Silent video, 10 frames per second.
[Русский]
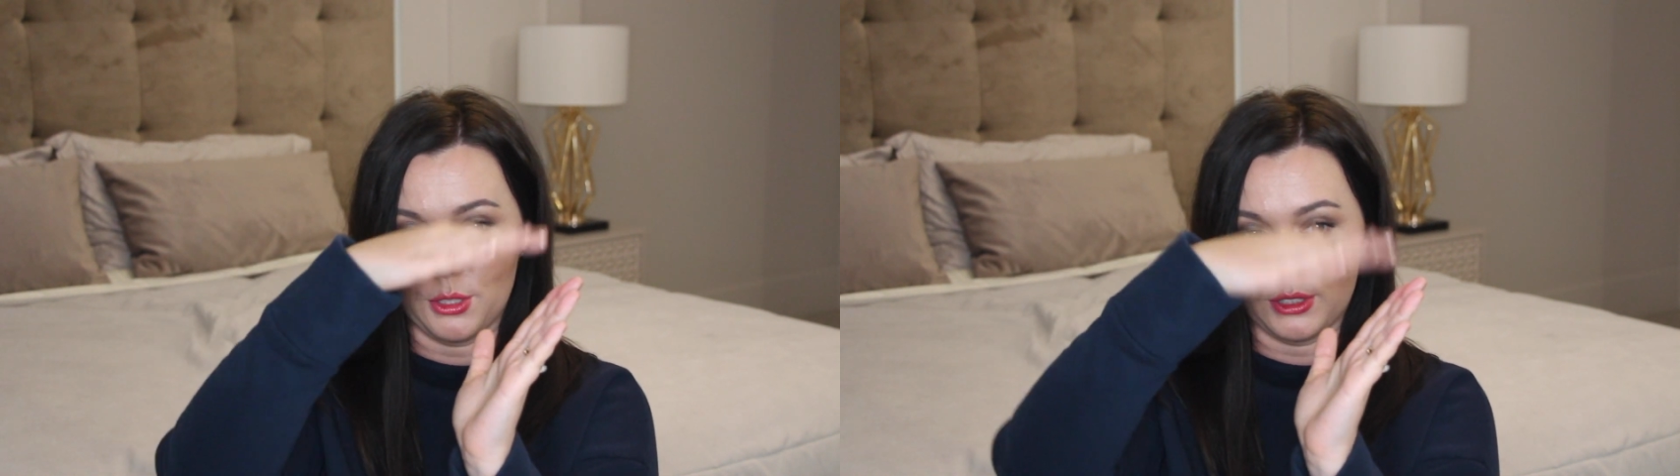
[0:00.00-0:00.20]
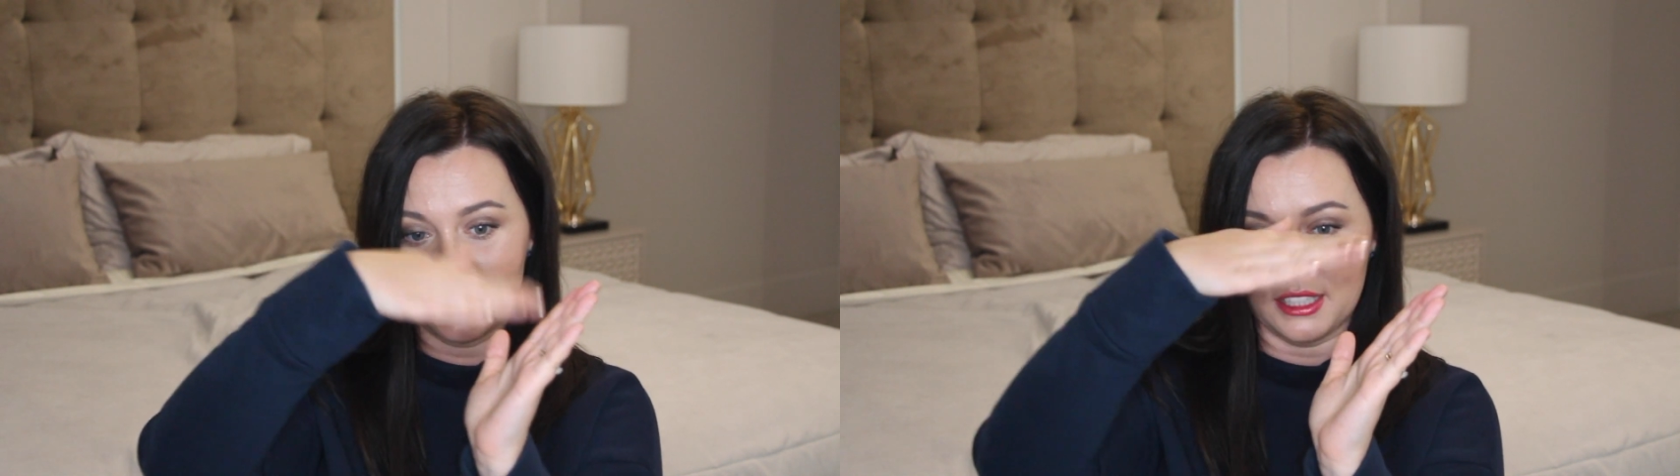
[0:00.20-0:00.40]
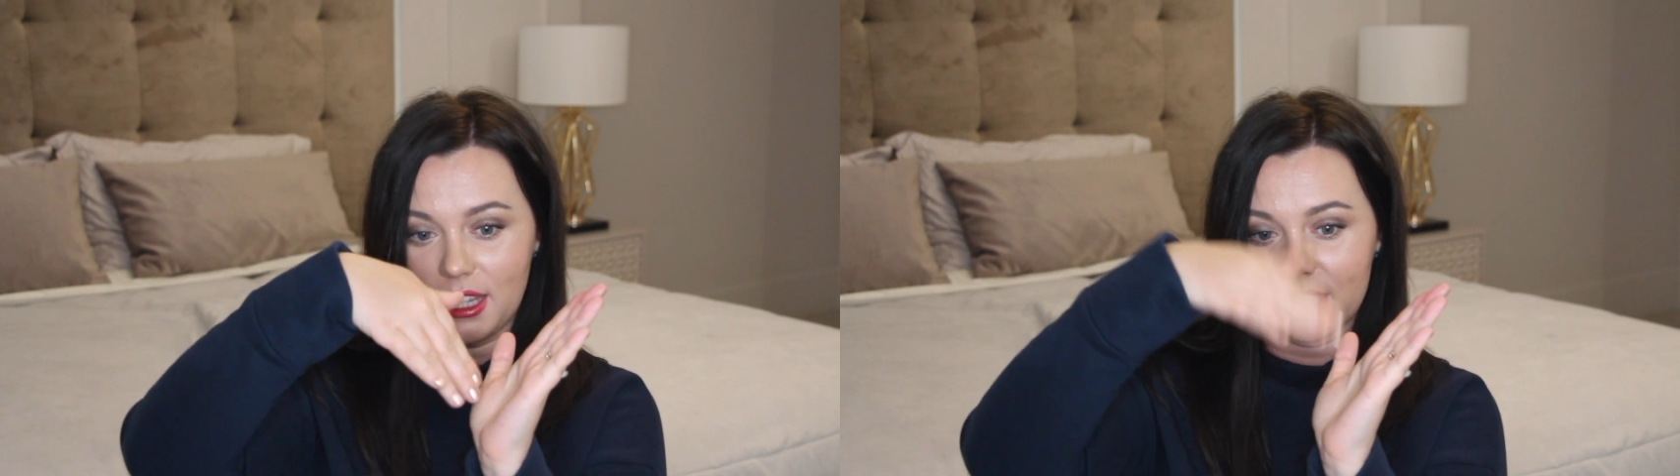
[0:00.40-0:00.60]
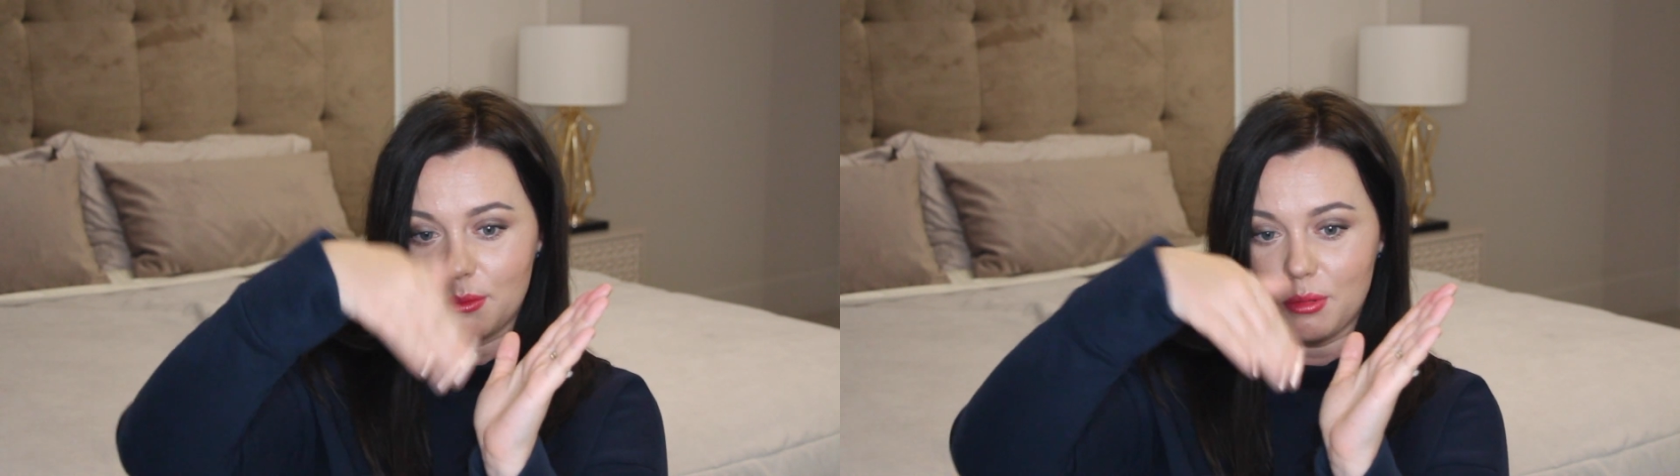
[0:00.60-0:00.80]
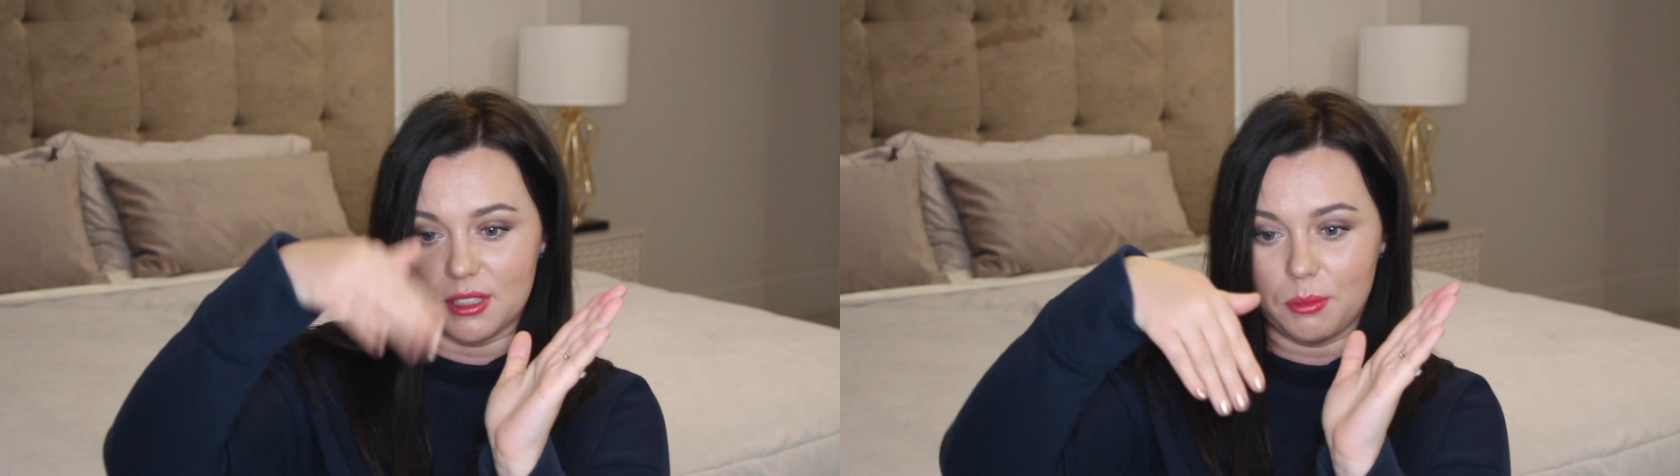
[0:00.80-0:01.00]
то здесь такие
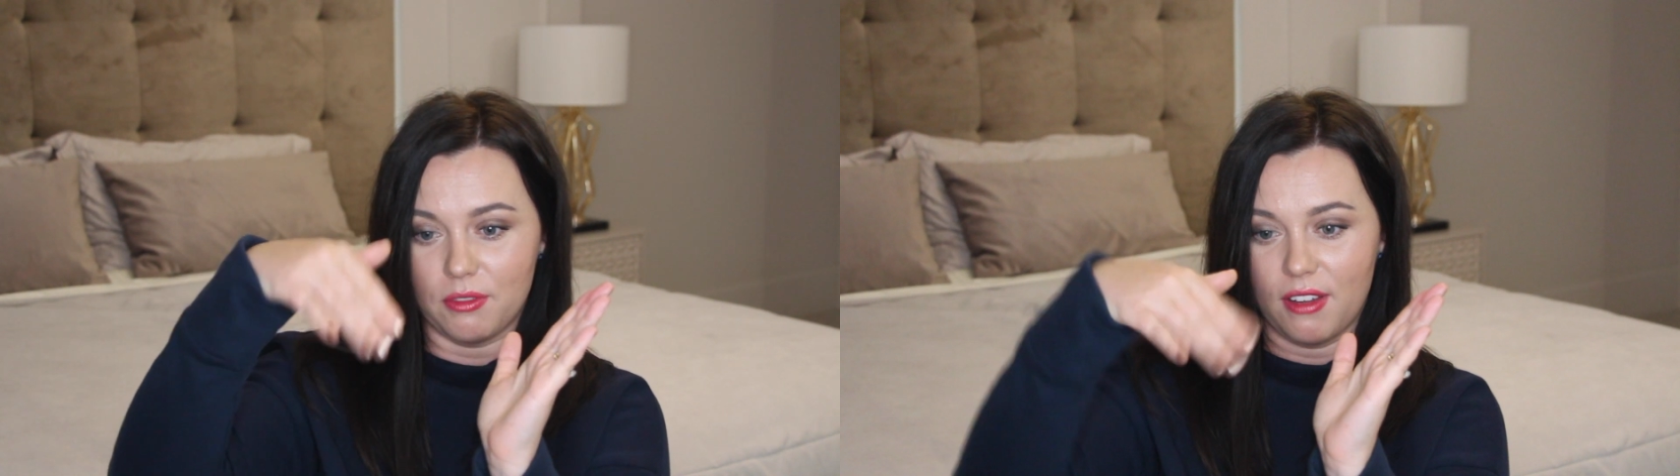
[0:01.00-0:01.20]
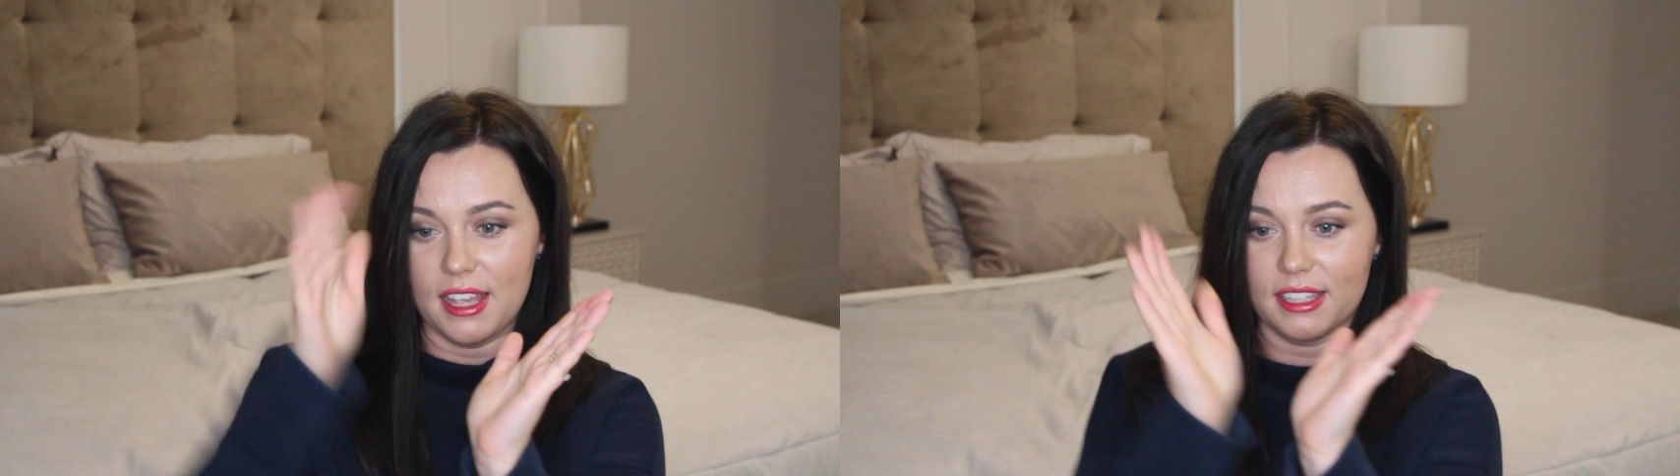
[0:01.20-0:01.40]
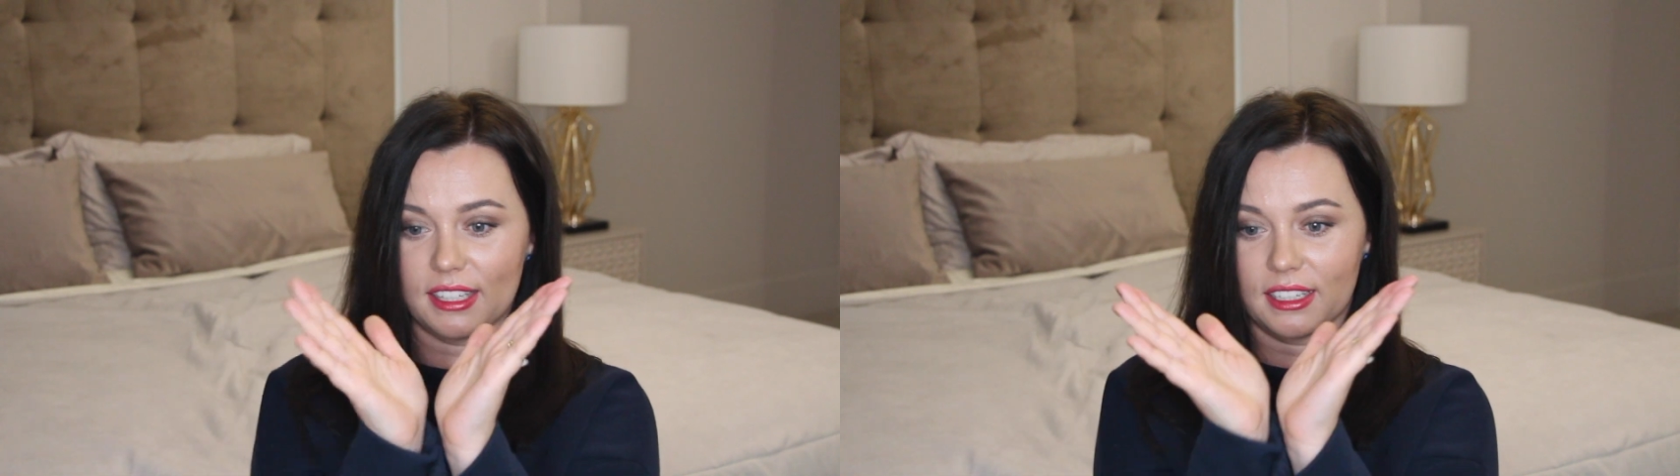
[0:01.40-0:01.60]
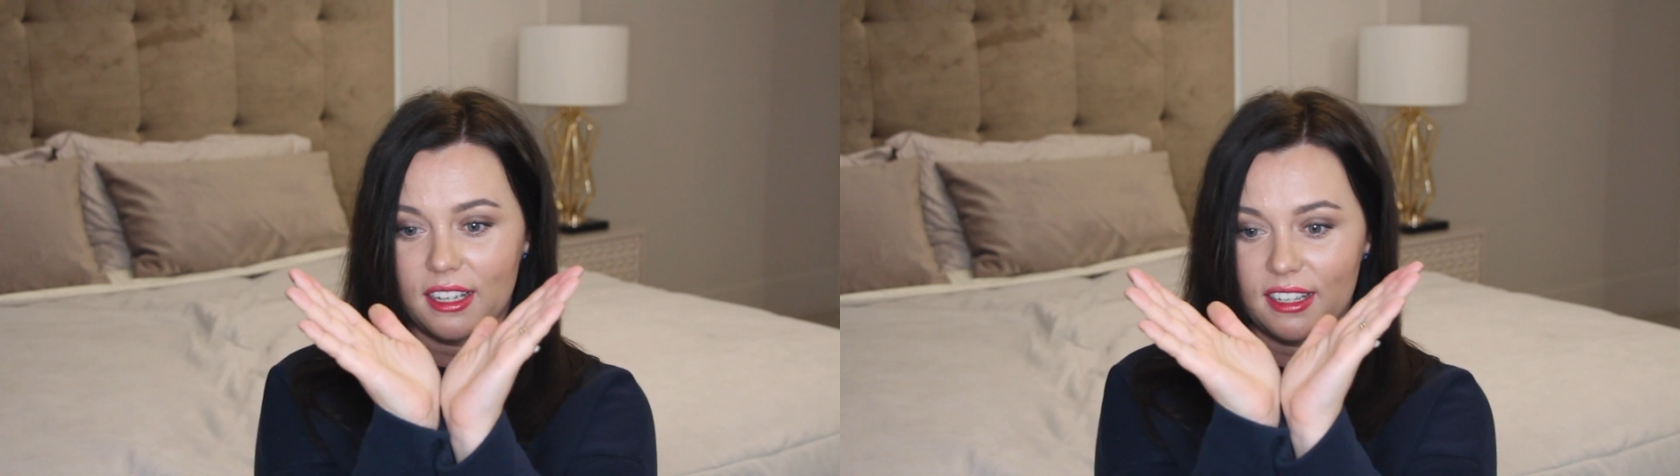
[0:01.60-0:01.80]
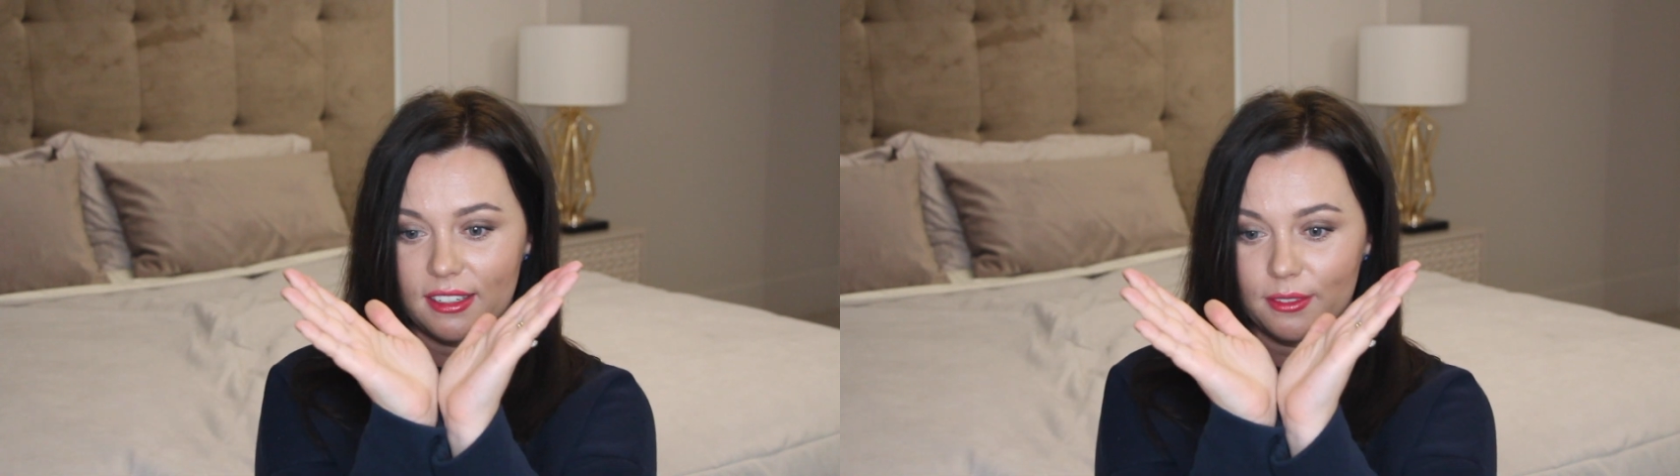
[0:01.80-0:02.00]
забивается, как,